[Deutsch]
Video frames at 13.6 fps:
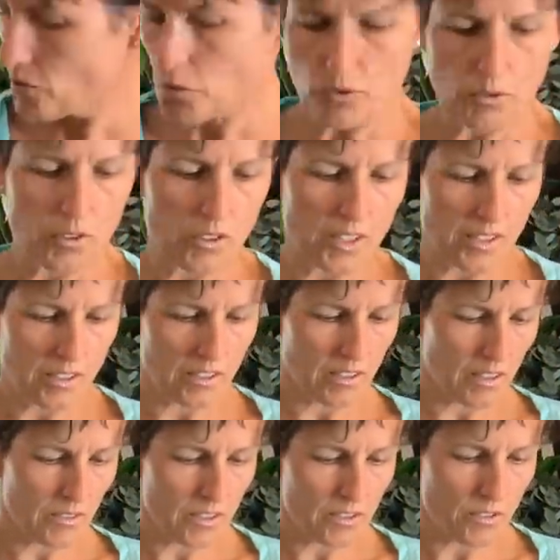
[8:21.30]
immer so Gedanken,
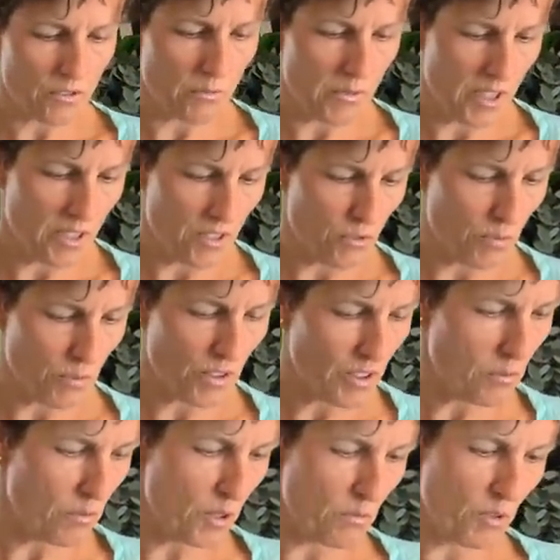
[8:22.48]
gell, was ich so mache. Ich
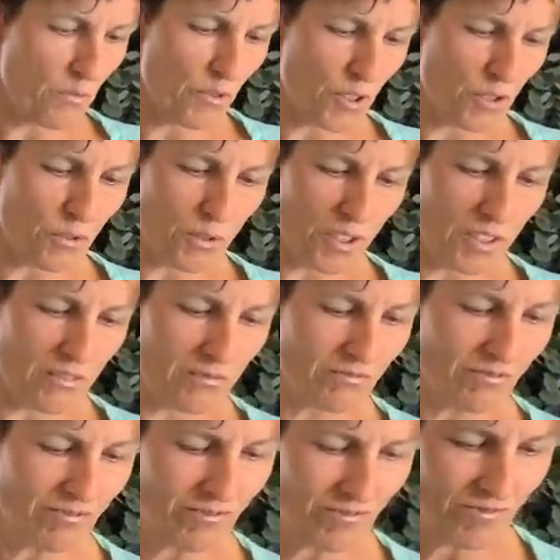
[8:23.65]
überlege mir immer im Video dann,
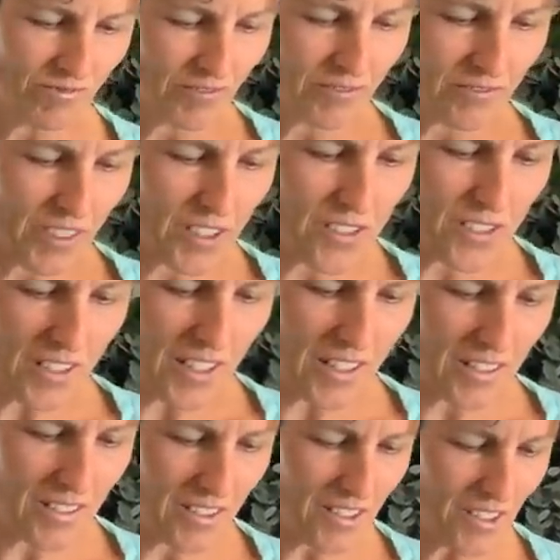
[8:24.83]
was ich
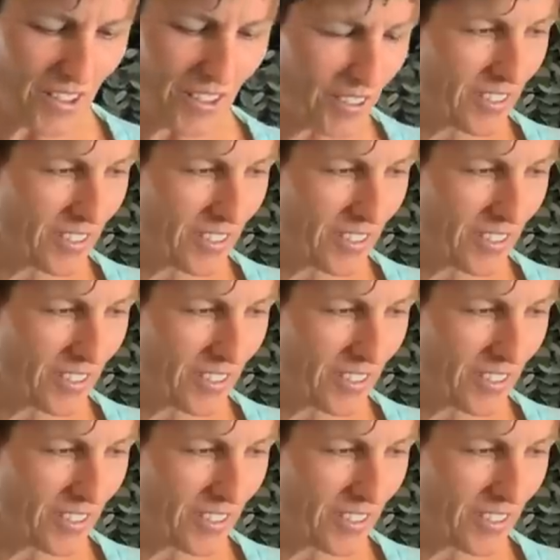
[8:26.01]
eigentlich